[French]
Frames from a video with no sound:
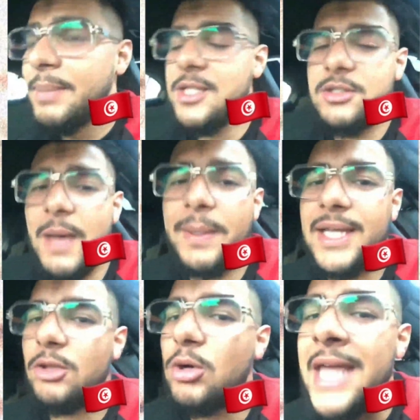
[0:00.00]
Parce qu'après,
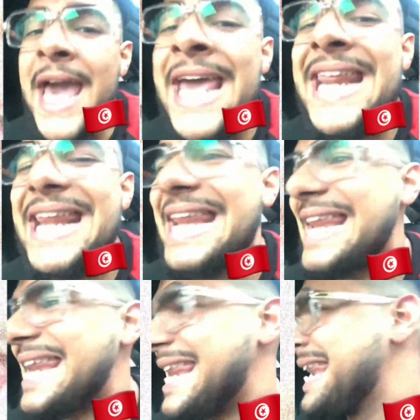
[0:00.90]
il y a trop de...
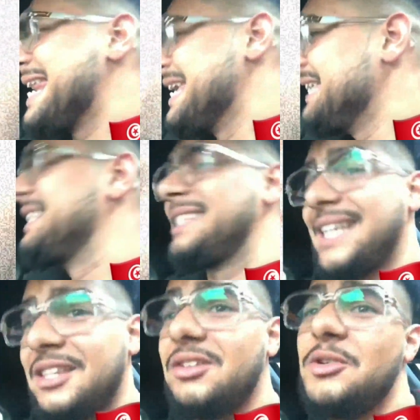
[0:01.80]

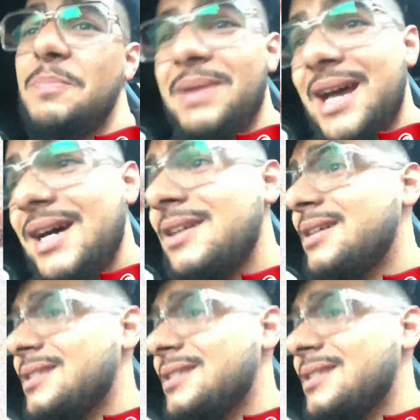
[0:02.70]
ça dans le plat.